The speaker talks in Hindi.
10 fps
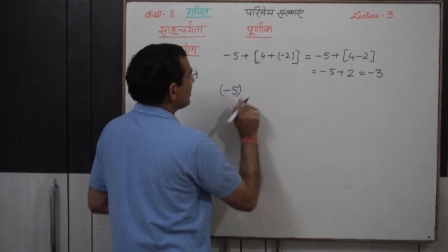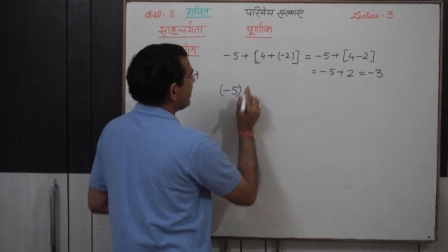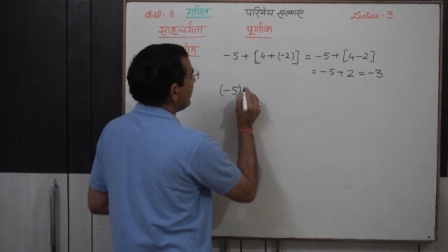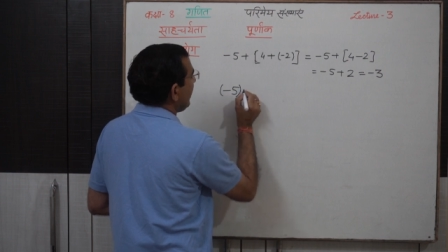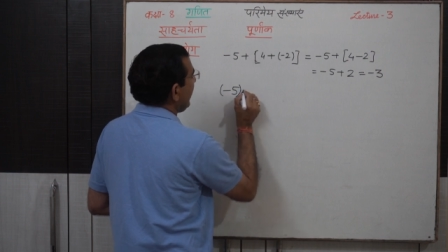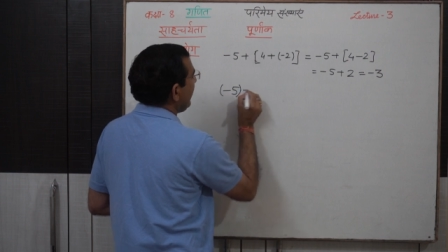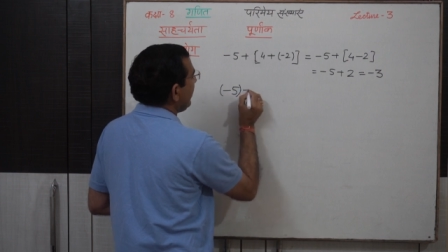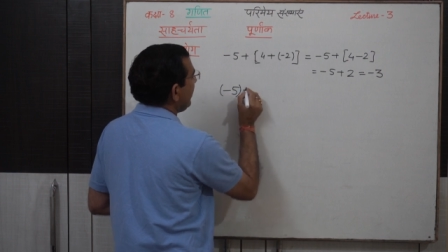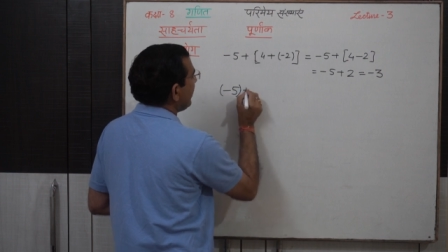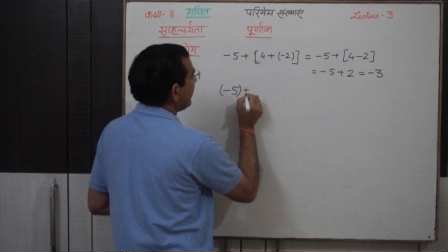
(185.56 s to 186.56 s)
संख्याएं
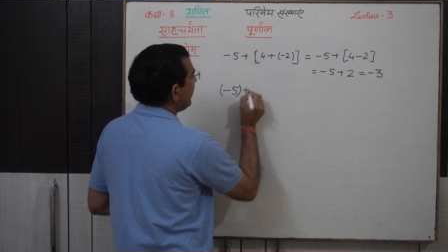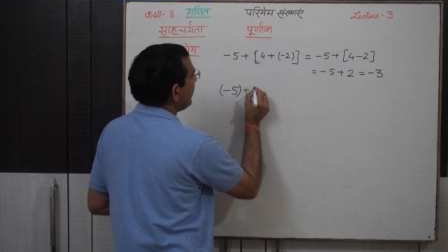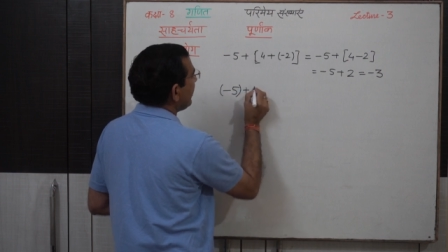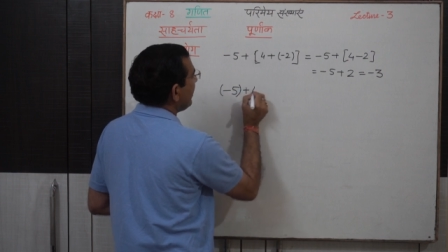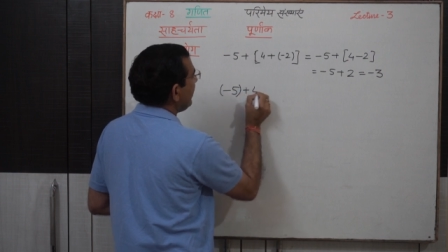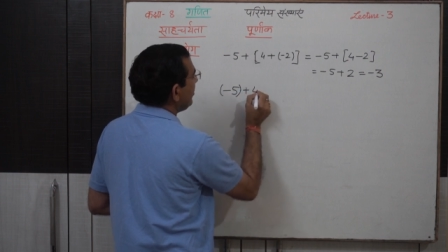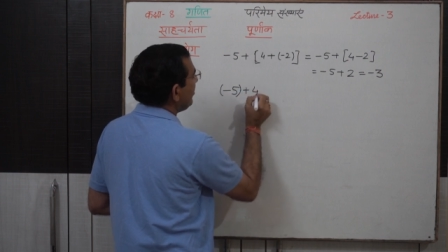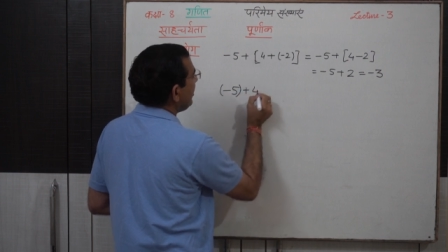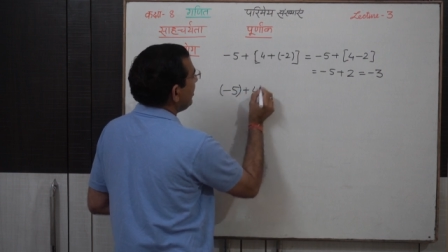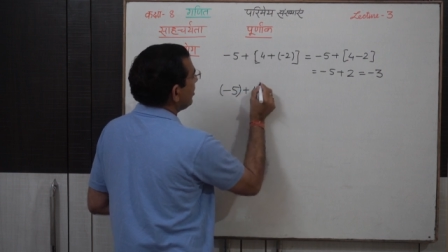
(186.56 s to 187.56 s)
इकट्ठी कर ली
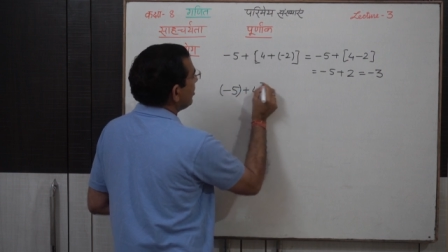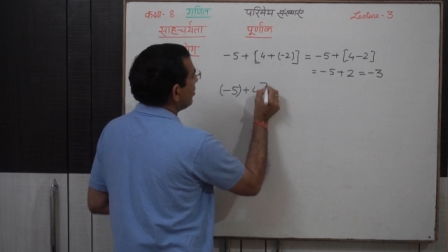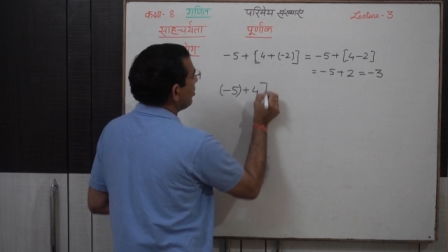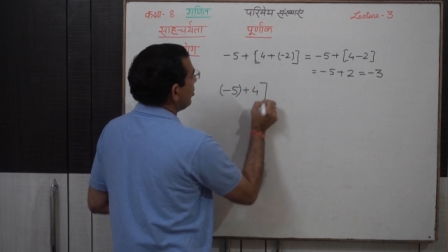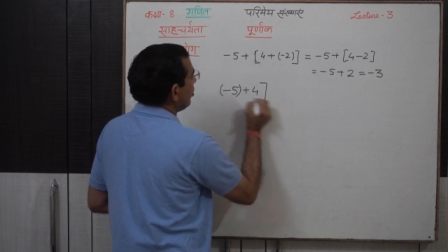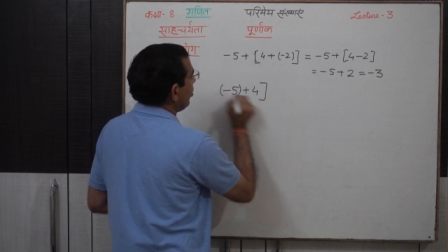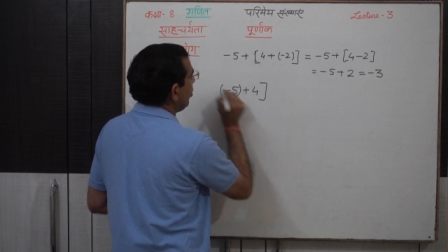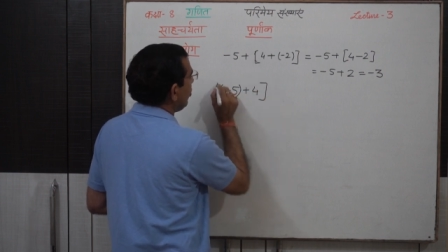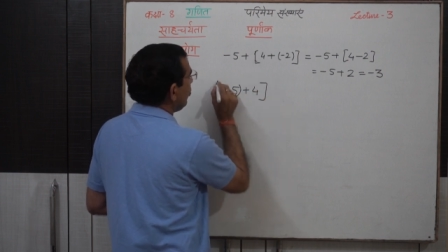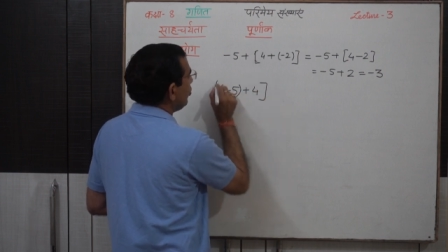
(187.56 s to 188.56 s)
हमने
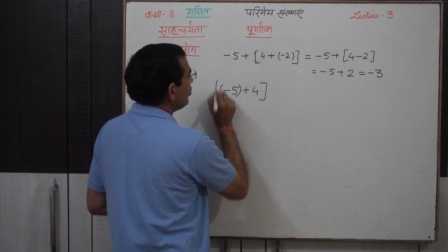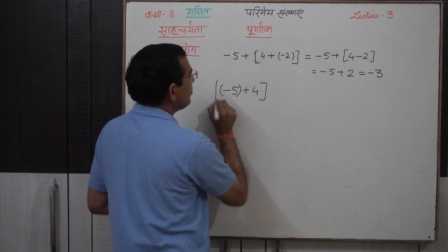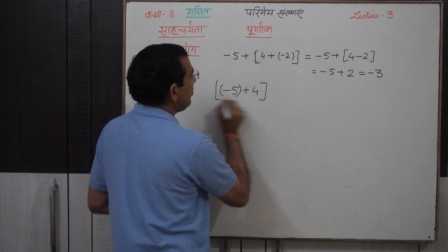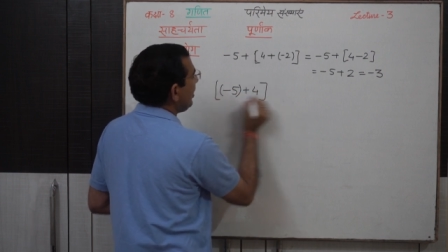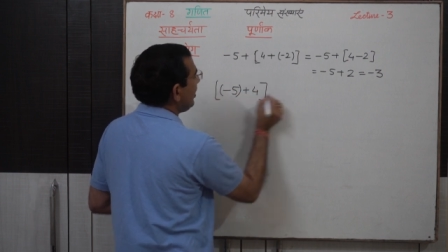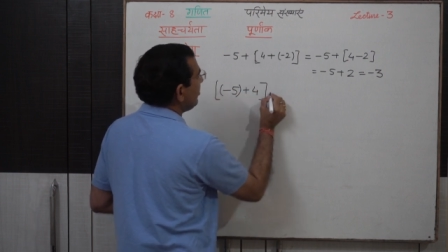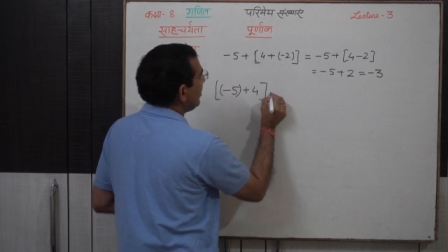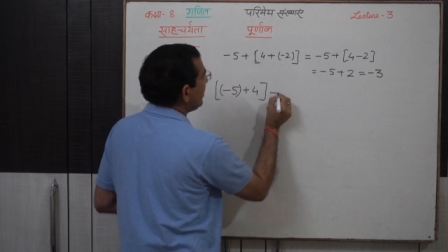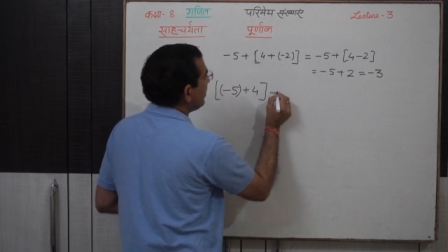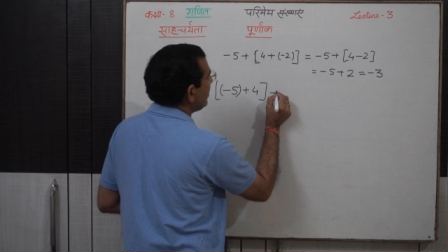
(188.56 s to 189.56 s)
और उसमें
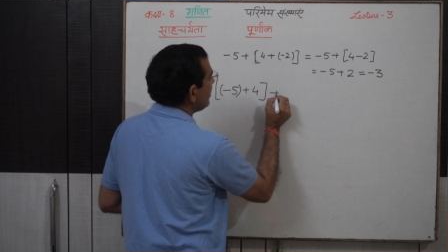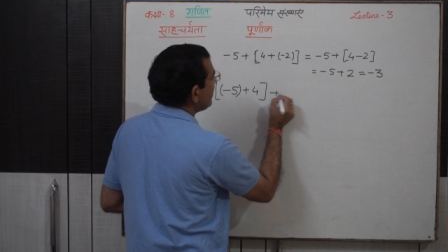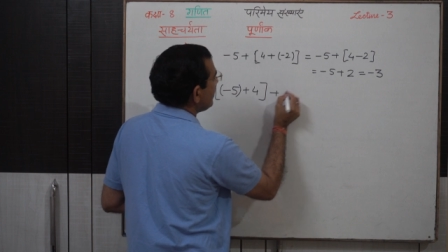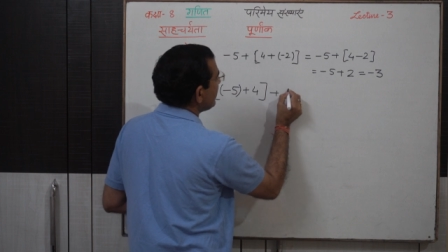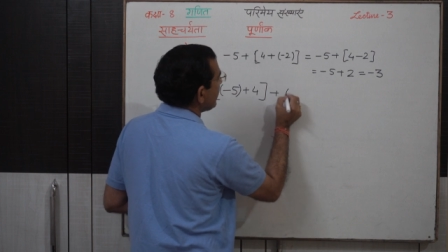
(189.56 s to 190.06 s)
हमने तीसरी